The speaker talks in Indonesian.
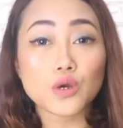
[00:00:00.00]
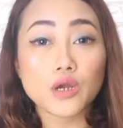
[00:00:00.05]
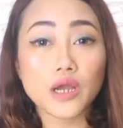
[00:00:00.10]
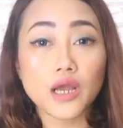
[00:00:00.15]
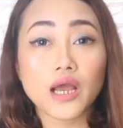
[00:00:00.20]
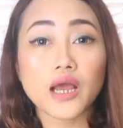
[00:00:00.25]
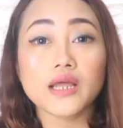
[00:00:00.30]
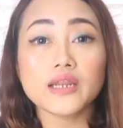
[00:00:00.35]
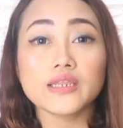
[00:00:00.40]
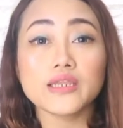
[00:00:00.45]

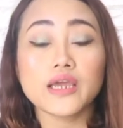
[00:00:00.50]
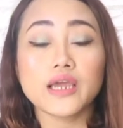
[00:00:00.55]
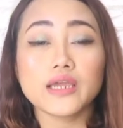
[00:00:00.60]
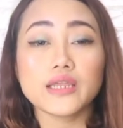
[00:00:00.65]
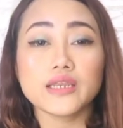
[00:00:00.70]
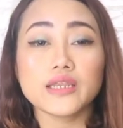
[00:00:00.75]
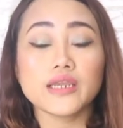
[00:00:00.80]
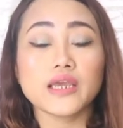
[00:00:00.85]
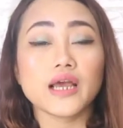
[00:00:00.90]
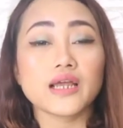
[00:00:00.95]
suka dia
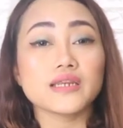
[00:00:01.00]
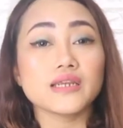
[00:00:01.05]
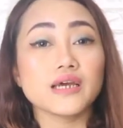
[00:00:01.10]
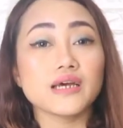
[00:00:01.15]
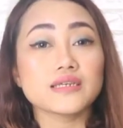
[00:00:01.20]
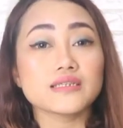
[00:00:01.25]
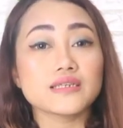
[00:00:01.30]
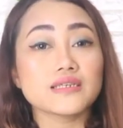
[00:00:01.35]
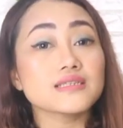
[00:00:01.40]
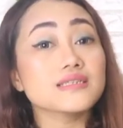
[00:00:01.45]
ini
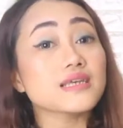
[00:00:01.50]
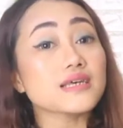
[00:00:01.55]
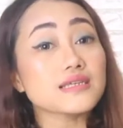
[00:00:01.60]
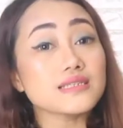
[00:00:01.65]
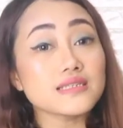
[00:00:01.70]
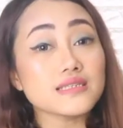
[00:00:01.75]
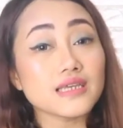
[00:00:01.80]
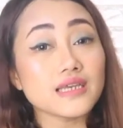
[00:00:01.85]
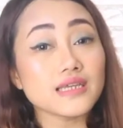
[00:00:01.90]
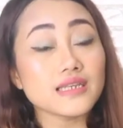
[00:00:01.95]
ada
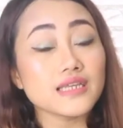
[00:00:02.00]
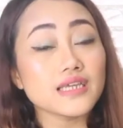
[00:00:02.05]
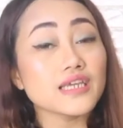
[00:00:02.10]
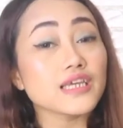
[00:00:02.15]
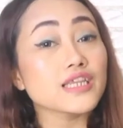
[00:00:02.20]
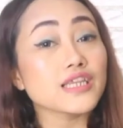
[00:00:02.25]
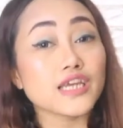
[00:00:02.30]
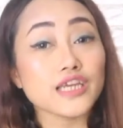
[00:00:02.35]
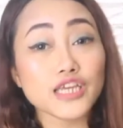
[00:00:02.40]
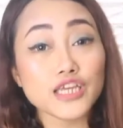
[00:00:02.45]
sensasi
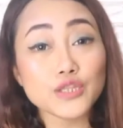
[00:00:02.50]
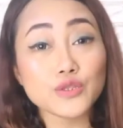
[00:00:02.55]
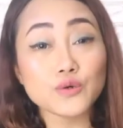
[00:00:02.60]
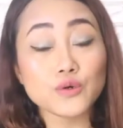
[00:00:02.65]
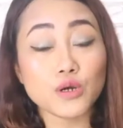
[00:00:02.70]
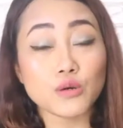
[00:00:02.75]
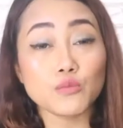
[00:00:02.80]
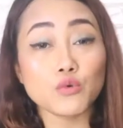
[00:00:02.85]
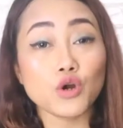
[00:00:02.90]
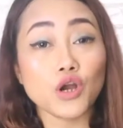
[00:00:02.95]
dinginnya gitu
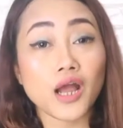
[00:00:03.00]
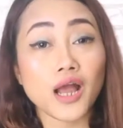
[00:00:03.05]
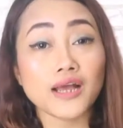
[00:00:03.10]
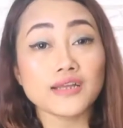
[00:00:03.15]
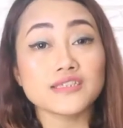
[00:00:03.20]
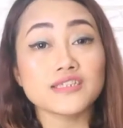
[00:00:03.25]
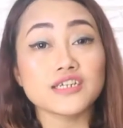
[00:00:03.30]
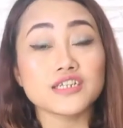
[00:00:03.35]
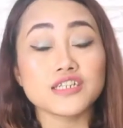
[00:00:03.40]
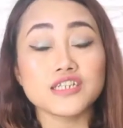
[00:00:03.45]
ke
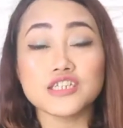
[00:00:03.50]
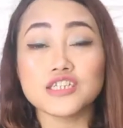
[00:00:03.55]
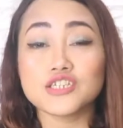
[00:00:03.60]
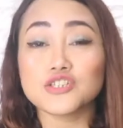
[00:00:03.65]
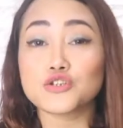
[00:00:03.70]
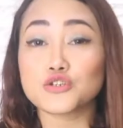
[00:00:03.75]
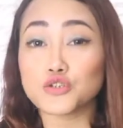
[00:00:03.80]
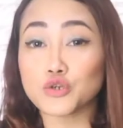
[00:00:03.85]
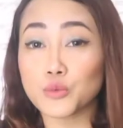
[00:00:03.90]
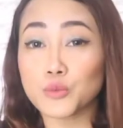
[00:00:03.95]
muka jadi
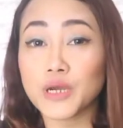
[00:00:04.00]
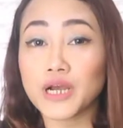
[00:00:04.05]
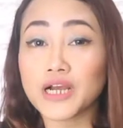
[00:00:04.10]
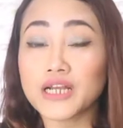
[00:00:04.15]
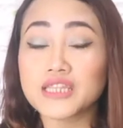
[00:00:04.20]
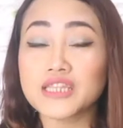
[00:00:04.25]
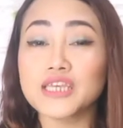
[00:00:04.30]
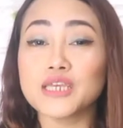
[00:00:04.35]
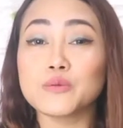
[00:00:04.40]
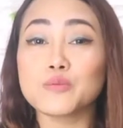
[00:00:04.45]
cocok
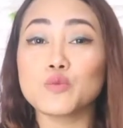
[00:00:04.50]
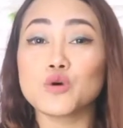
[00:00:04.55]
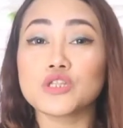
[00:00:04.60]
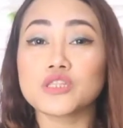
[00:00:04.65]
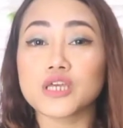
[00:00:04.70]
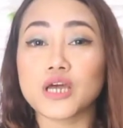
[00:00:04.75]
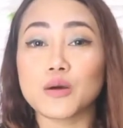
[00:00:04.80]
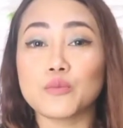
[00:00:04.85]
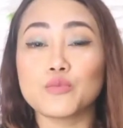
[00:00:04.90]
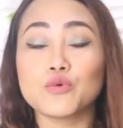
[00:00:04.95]
banget nih
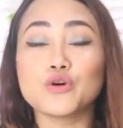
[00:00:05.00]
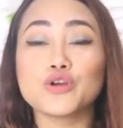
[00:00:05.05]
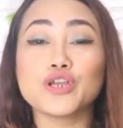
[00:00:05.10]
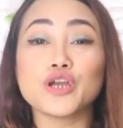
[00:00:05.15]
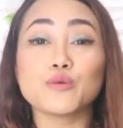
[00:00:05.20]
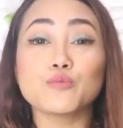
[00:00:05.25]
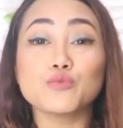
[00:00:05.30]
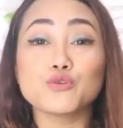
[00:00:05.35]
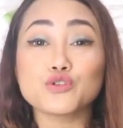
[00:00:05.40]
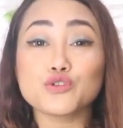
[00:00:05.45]
buat kamu
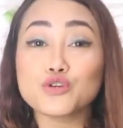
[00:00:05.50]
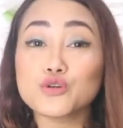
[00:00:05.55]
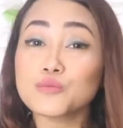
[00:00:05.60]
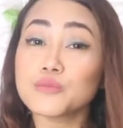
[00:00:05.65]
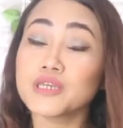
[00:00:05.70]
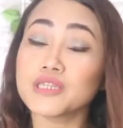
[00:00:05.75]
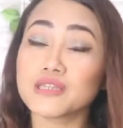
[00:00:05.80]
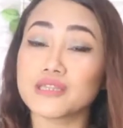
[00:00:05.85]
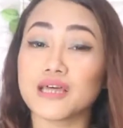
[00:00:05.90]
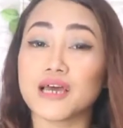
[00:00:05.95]
yang butuh
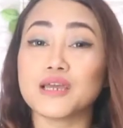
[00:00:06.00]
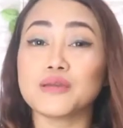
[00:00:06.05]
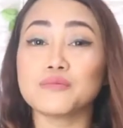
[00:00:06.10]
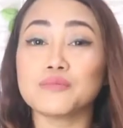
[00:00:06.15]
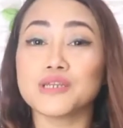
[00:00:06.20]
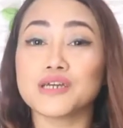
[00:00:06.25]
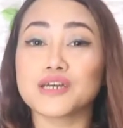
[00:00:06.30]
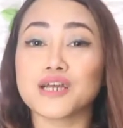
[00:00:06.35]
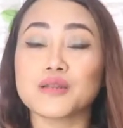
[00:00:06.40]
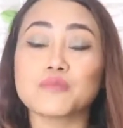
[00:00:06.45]
me
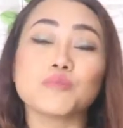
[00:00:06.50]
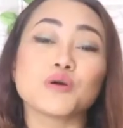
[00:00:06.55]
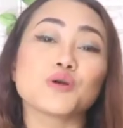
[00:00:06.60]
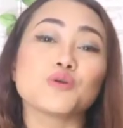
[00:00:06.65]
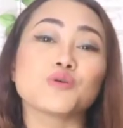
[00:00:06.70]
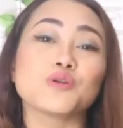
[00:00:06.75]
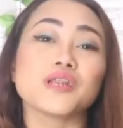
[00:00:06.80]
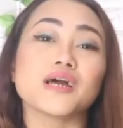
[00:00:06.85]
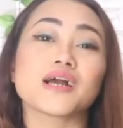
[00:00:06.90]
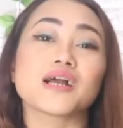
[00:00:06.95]
time dengan
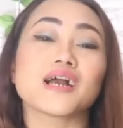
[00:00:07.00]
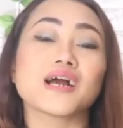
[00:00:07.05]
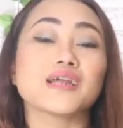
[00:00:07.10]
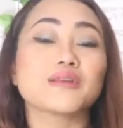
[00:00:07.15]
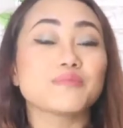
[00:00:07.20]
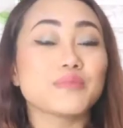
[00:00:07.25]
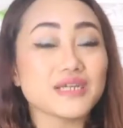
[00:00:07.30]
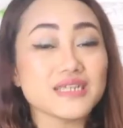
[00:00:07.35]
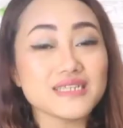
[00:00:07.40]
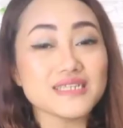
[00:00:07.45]

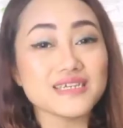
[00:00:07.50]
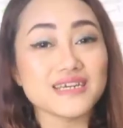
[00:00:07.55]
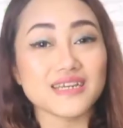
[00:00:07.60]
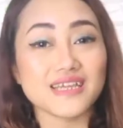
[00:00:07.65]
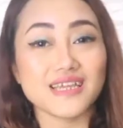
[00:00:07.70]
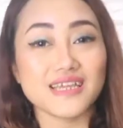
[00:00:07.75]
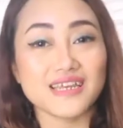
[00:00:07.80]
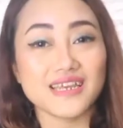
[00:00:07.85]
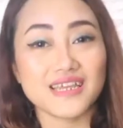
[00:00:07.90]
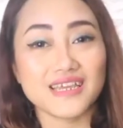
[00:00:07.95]
menggunakan masker
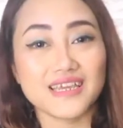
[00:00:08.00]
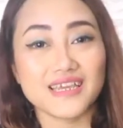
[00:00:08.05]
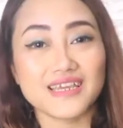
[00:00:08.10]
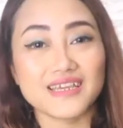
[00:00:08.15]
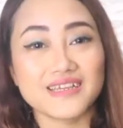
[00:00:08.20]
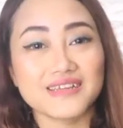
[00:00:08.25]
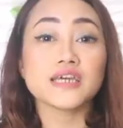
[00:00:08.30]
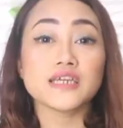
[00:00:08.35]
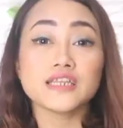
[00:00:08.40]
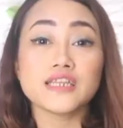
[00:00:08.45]
ini
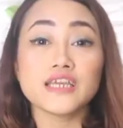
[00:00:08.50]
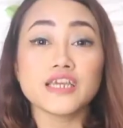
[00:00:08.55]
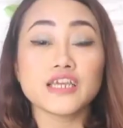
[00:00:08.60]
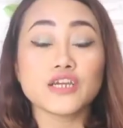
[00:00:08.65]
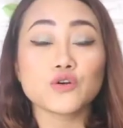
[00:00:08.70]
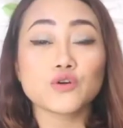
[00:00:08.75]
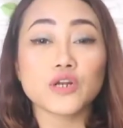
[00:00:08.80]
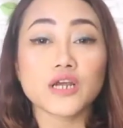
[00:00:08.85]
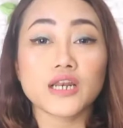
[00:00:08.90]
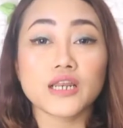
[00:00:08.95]
jadi
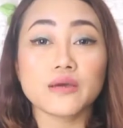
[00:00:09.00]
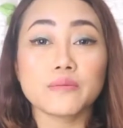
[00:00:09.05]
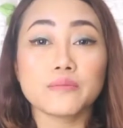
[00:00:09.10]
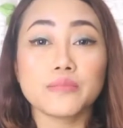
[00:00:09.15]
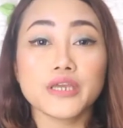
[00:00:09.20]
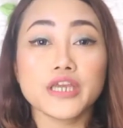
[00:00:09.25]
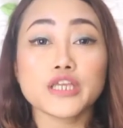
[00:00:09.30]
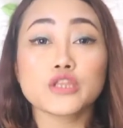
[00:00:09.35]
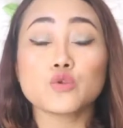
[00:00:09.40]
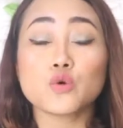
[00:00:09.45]
kurang
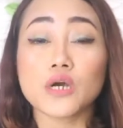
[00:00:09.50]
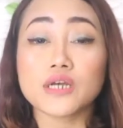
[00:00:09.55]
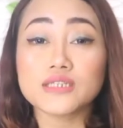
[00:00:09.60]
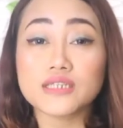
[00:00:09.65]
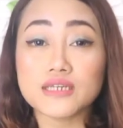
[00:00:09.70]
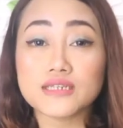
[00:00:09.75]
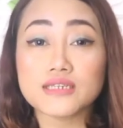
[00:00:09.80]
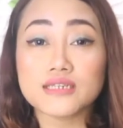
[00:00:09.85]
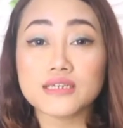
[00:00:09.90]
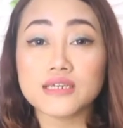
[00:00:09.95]
lebih itu
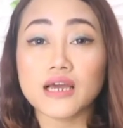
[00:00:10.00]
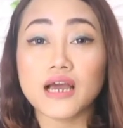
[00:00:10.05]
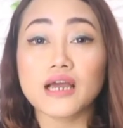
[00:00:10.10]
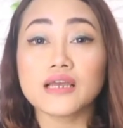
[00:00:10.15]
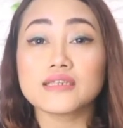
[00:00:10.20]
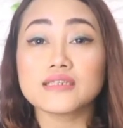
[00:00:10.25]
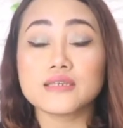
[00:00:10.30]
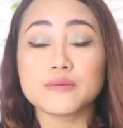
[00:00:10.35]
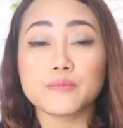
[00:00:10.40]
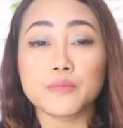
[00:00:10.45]
aja sih
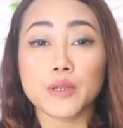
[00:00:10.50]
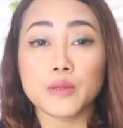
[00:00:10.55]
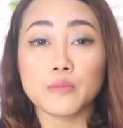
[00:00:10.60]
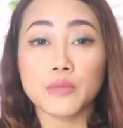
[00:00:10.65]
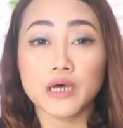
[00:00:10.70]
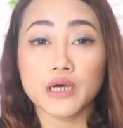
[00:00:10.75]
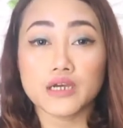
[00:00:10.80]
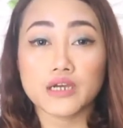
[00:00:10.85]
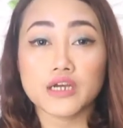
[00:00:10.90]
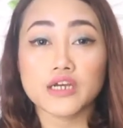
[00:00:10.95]
guys simple
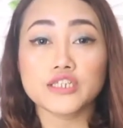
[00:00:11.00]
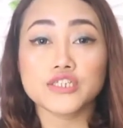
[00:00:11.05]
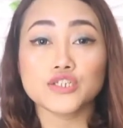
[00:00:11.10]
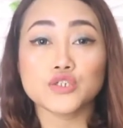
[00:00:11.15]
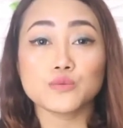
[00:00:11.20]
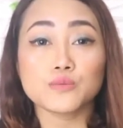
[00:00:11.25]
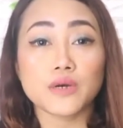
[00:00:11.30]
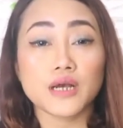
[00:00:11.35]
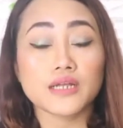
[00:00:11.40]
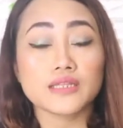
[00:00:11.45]
banget
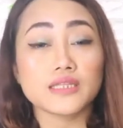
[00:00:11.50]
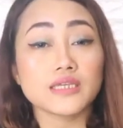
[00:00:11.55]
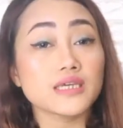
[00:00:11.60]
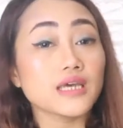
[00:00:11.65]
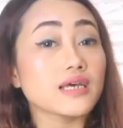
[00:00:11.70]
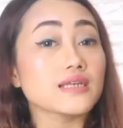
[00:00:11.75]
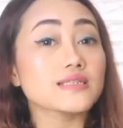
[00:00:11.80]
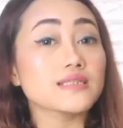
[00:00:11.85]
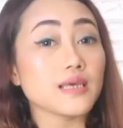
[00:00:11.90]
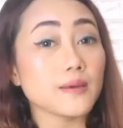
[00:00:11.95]
cuma 3
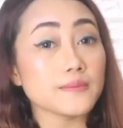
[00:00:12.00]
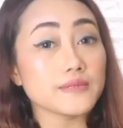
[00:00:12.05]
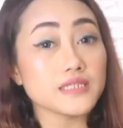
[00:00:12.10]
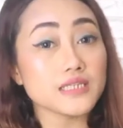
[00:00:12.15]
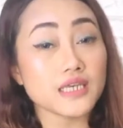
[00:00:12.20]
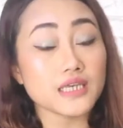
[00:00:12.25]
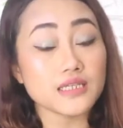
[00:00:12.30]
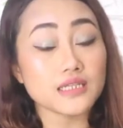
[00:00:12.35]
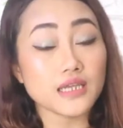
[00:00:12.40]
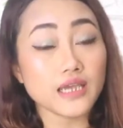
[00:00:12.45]
step
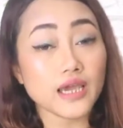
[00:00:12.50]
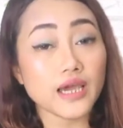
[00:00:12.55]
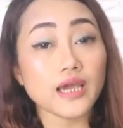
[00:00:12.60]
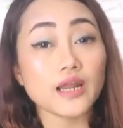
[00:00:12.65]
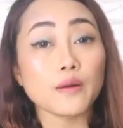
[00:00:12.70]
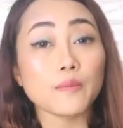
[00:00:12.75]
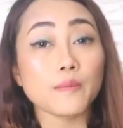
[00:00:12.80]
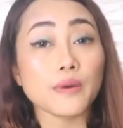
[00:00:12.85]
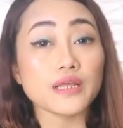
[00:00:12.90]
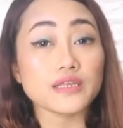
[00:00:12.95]

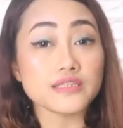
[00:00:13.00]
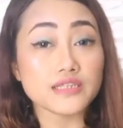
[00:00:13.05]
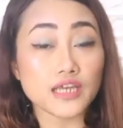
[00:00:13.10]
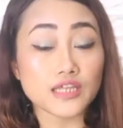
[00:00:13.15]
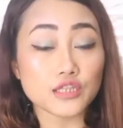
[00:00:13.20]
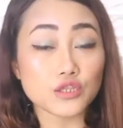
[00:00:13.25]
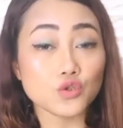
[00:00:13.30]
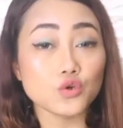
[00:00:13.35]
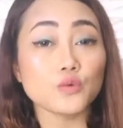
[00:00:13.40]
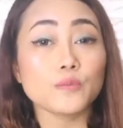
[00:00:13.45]
skincare plus
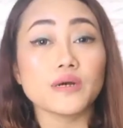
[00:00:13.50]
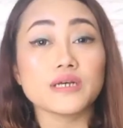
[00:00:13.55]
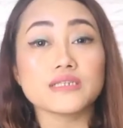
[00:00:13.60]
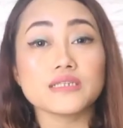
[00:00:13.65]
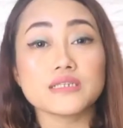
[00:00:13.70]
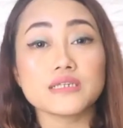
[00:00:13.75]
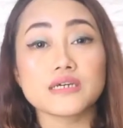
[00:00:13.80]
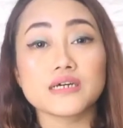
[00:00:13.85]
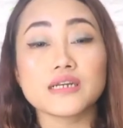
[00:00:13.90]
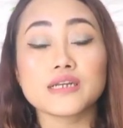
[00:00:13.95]
1
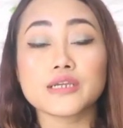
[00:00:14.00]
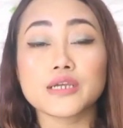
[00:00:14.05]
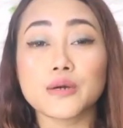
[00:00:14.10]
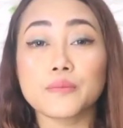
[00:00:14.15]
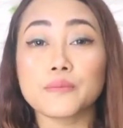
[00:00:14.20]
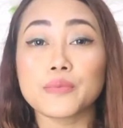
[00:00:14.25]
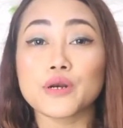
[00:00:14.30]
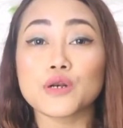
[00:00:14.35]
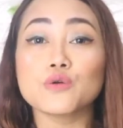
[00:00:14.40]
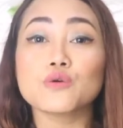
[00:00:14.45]
masker
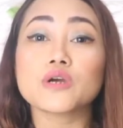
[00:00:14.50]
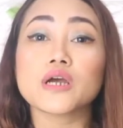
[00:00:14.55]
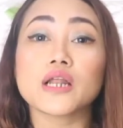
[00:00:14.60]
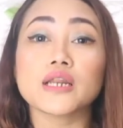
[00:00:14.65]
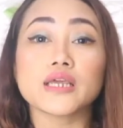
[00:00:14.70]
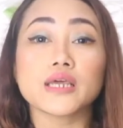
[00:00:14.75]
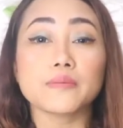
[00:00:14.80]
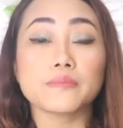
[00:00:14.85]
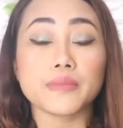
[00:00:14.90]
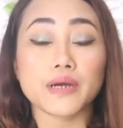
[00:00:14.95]
yang perlu
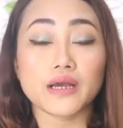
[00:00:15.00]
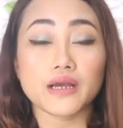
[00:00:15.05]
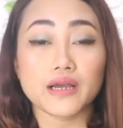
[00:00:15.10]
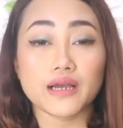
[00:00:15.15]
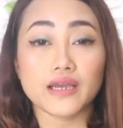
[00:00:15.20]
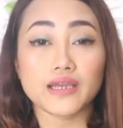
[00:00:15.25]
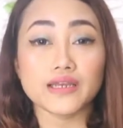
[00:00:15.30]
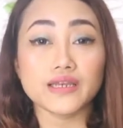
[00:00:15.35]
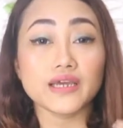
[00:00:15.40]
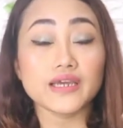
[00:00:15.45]
kalian
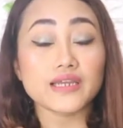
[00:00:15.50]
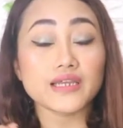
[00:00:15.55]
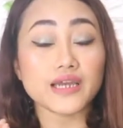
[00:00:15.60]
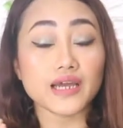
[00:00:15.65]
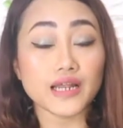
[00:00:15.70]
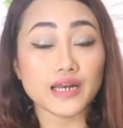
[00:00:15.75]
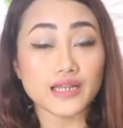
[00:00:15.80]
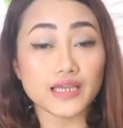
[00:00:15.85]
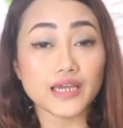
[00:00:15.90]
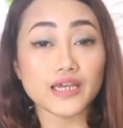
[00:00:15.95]
pakai dan
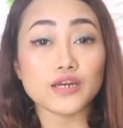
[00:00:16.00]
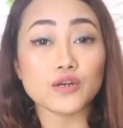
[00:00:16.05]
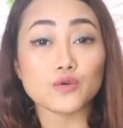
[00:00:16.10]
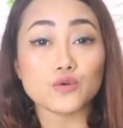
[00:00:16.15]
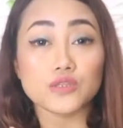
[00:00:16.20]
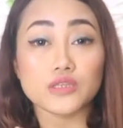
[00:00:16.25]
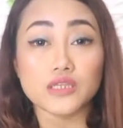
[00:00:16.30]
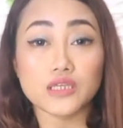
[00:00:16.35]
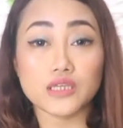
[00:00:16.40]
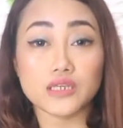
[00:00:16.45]
kalian
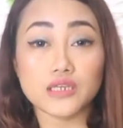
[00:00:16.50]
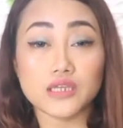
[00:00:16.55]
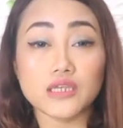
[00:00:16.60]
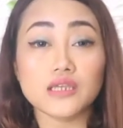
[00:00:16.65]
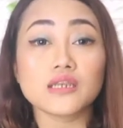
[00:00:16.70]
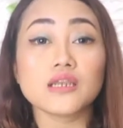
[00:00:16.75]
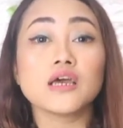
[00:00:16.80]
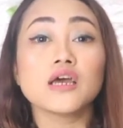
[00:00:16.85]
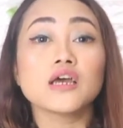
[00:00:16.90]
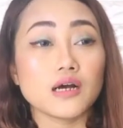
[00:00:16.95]

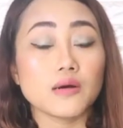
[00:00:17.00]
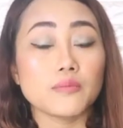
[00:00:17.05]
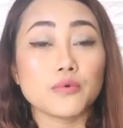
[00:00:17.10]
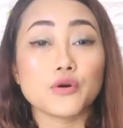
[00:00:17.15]
rutinin nah,